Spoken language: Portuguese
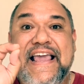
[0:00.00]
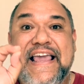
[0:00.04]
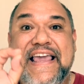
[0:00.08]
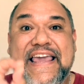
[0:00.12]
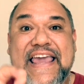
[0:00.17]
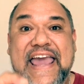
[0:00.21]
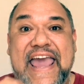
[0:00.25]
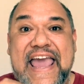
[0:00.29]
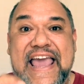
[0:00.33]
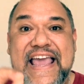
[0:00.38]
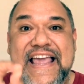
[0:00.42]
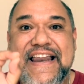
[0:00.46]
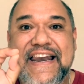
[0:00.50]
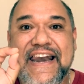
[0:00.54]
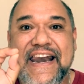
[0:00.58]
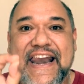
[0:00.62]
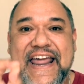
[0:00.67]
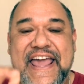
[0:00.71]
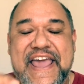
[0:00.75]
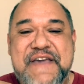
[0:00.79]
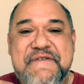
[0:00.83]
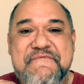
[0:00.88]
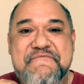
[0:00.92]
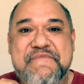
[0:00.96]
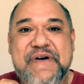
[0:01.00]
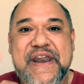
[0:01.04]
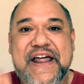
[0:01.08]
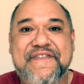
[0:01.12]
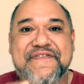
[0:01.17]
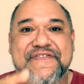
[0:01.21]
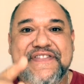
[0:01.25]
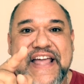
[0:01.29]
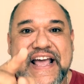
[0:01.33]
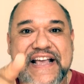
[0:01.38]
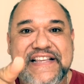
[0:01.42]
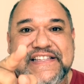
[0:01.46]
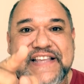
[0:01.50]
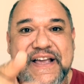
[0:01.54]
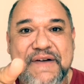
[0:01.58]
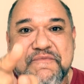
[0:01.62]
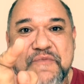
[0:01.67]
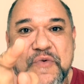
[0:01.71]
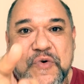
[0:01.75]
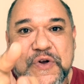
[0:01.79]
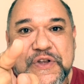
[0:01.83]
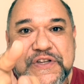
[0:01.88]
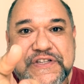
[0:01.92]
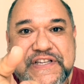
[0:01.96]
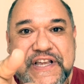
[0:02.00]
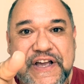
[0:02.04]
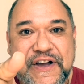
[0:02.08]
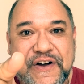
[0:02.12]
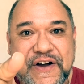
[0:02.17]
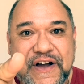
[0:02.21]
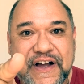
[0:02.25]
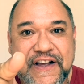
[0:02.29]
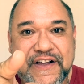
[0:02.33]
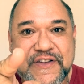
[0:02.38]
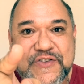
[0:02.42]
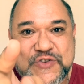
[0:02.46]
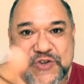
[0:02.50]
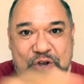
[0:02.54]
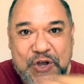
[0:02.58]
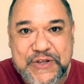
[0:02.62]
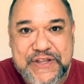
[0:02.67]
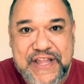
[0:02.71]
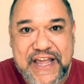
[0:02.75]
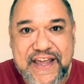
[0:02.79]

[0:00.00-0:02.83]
quem lembra dessa moça, ó? Solta